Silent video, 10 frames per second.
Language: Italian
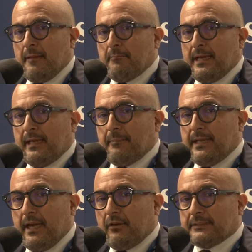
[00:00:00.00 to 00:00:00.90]
Per
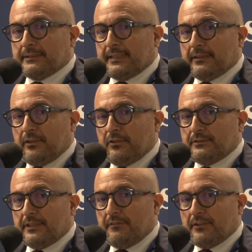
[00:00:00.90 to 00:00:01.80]
capire cosa è stato il
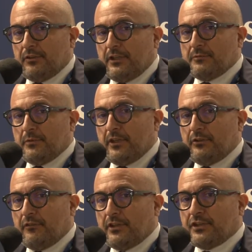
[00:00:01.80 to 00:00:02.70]
conservatorismo nel
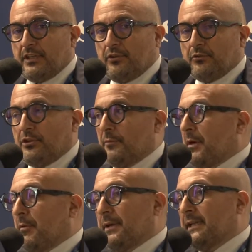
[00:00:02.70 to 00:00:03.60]
Novecento noi
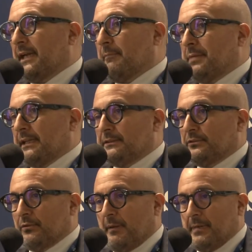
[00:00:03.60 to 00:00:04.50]
dobbiamo prendere a
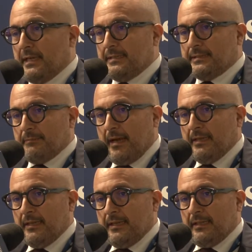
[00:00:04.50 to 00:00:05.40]
prestito una bellissima
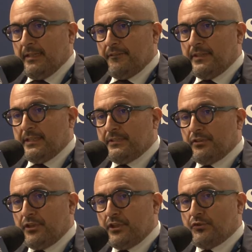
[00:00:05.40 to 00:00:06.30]

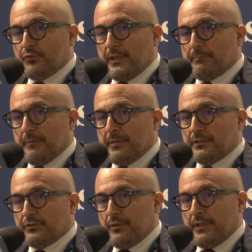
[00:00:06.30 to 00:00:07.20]
definizione di Giuseppe
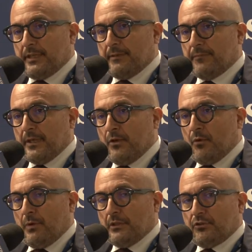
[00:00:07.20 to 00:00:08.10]
Prezzolini.
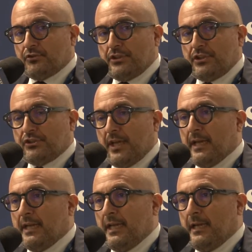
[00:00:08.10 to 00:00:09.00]
Quando ci
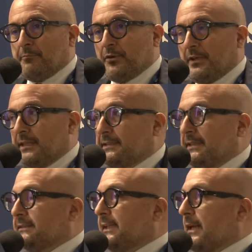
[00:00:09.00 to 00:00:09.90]
dice il
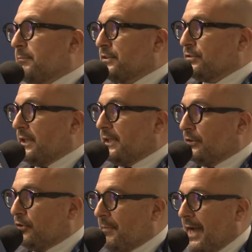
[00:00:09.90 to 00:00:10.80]
progressista è la persona
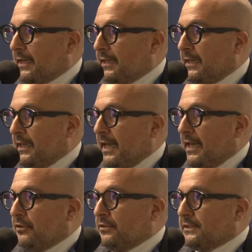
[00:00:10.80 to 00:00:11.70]
del domani,
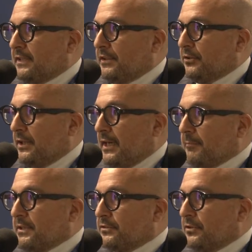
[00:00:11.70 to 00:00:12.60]
il conservatore è
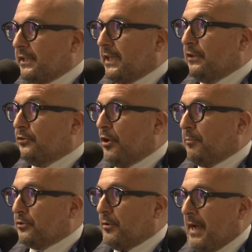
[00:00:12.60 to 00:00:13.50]
la persona del
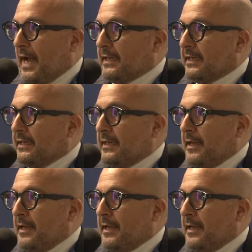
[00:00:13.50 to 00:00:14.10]
dopodomani,